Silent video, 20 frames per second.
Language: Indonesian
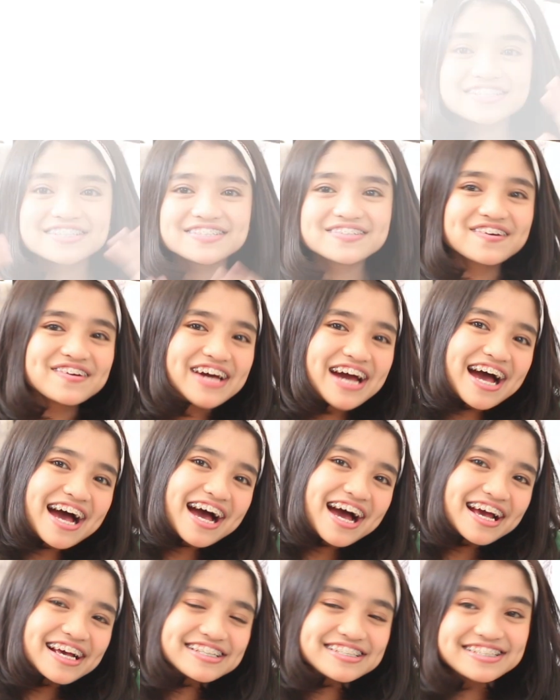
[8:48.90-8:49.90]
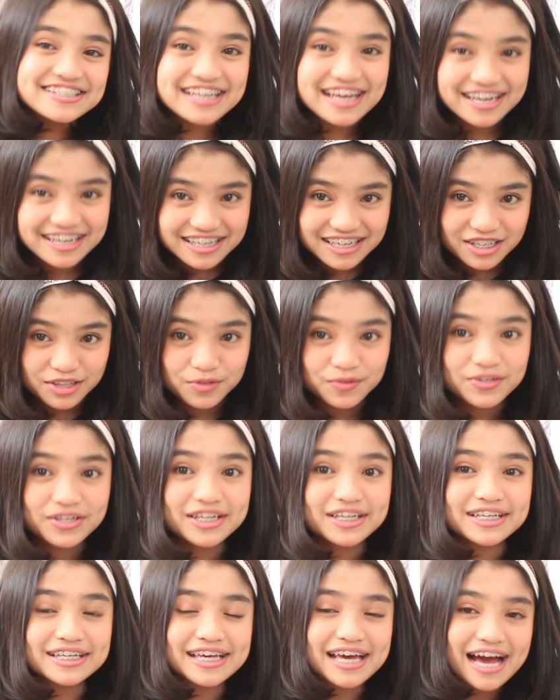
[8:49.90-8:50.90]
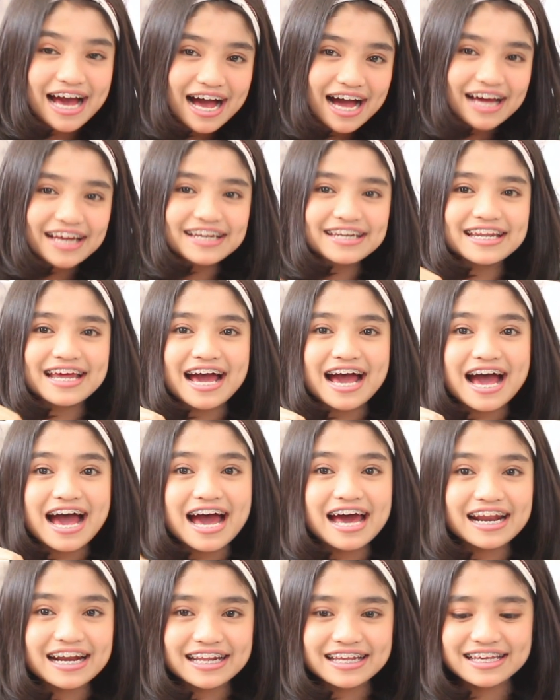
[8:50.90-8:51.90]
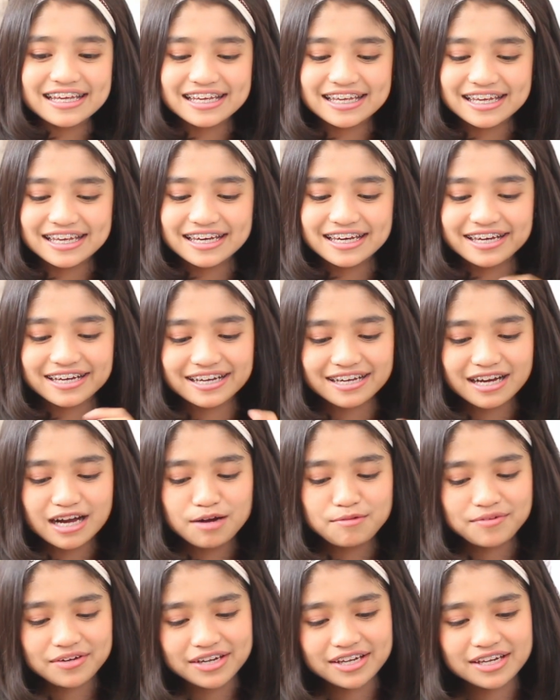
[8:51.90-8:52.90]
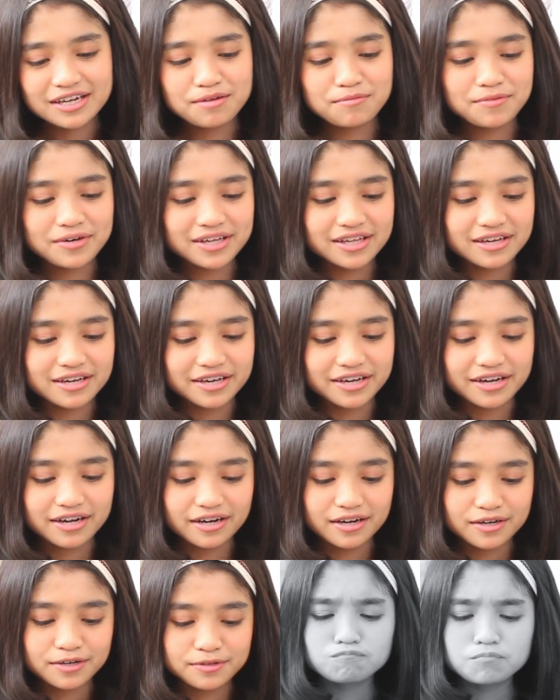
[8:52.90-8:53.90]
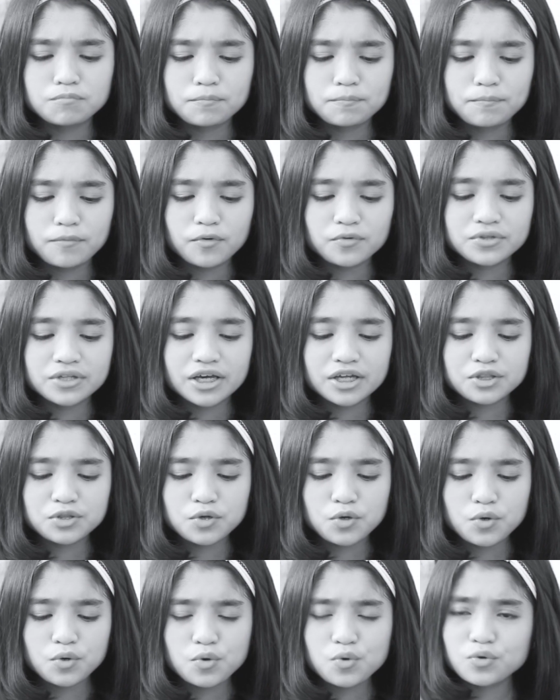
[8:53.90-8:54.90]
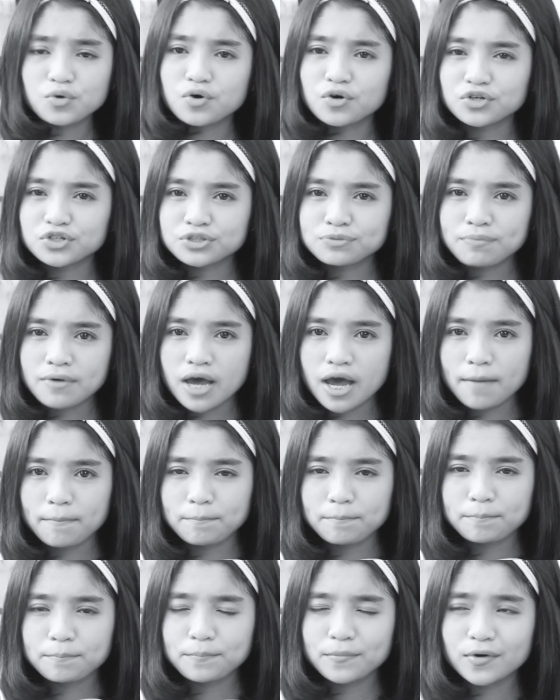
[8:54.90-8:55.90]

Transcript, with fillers: So guys, jadi itu dia dari apa nih namanya ya? Hmm, potato ghost Pepper